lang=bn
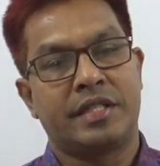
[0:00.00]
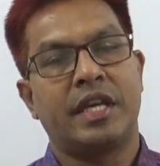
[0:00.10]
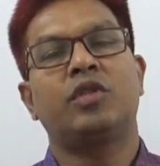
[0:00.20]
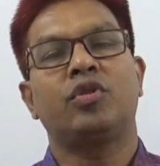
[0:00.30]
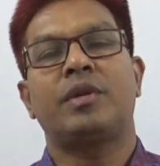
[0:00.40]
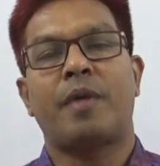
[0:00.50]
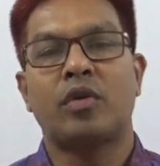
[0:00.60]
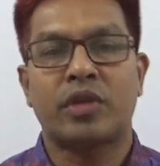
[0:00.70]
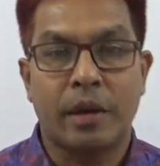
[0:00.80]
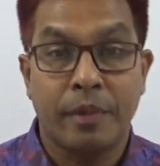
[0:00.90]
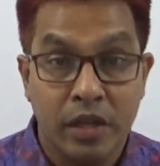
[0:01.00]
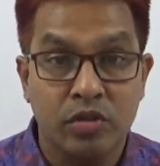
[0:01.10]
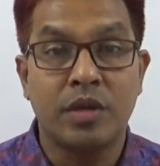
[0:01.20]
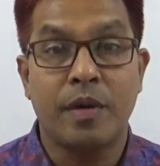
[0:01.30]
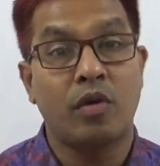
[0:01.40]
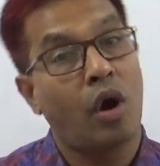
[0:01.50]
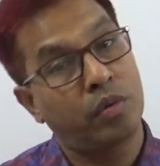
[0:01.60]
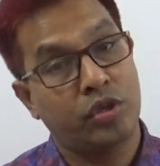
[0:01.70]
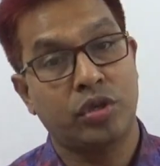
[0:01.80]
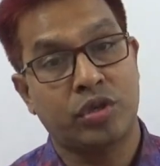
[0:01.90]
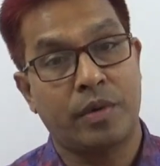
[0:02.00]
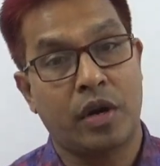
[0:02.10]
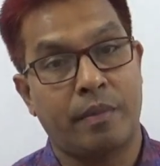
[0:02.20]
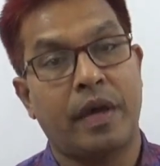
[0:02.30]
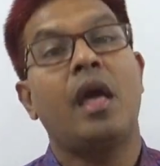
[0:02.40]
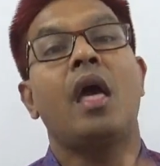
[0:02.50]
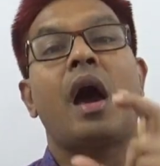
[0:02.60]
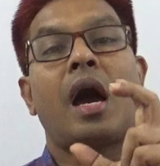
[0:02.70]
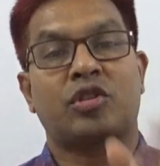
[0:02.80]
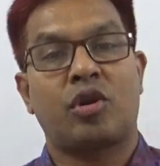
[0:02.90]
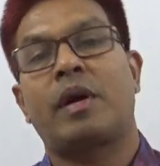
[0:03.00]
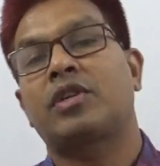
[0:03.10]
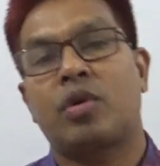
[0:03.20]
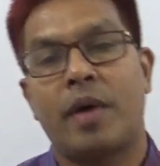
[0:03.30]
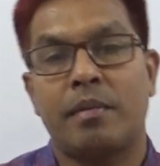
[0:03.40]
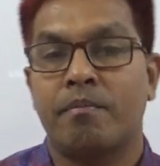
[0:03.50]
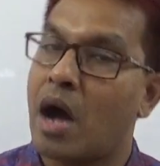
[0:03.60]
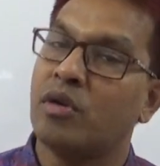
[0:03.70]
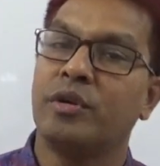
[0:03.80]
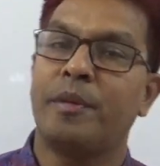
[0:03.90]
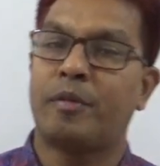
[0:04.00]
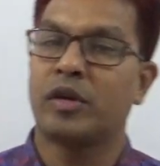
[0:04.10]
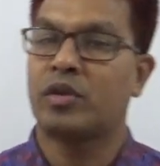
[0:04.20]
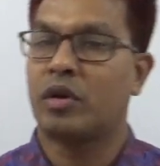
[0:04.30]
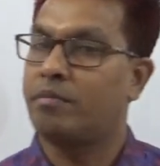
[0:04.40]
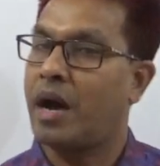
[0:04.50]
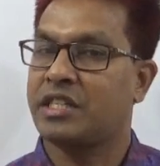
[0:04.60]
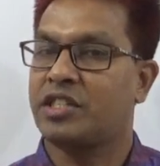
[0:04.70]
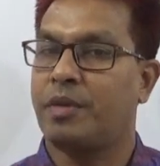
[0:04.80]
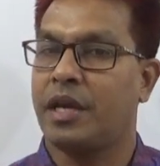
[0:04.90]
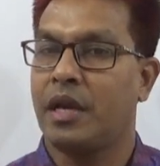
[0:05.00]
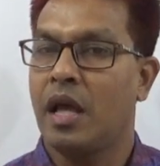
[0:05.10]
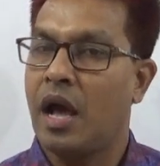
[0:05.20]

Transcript: যে দুইটি বাহু থাকবে এই দুটি বাহু অবশ্যই সমান হবে আর সমান সমান বাহুর বিপরীত কোণ মাস্ট বি